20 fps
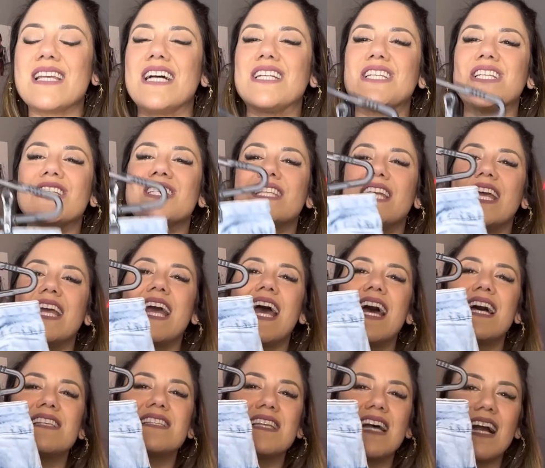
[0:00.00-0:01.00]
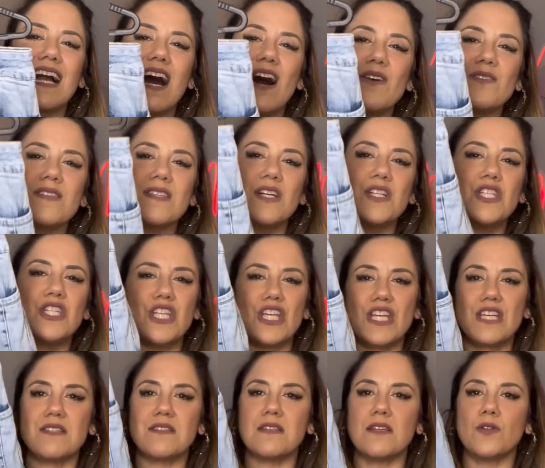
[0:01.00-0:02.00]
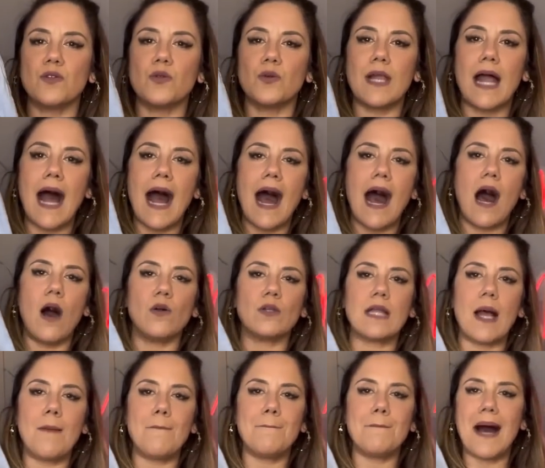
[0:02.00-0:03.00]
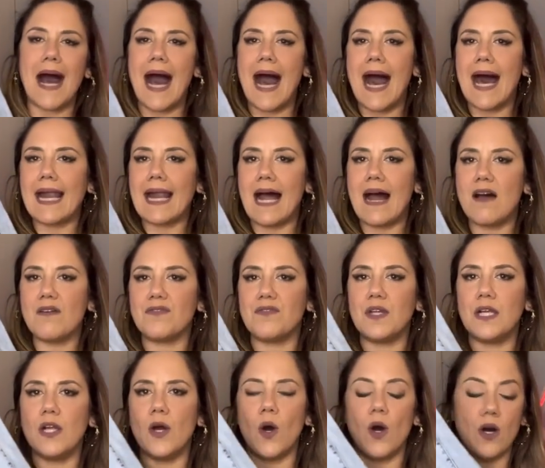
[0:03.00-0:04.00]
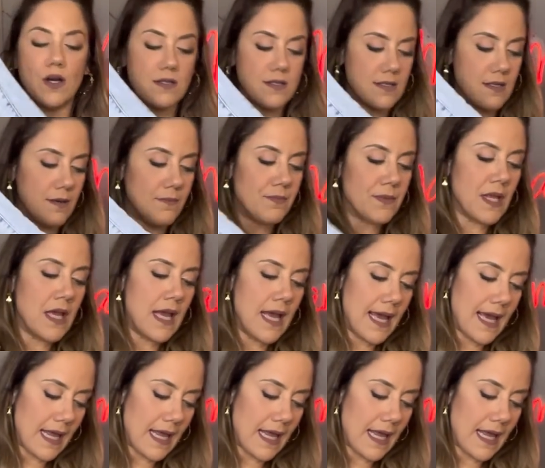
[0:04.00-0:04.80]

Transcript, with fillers: A gente tem essa calça jeans, cintura alta, maravilhosa.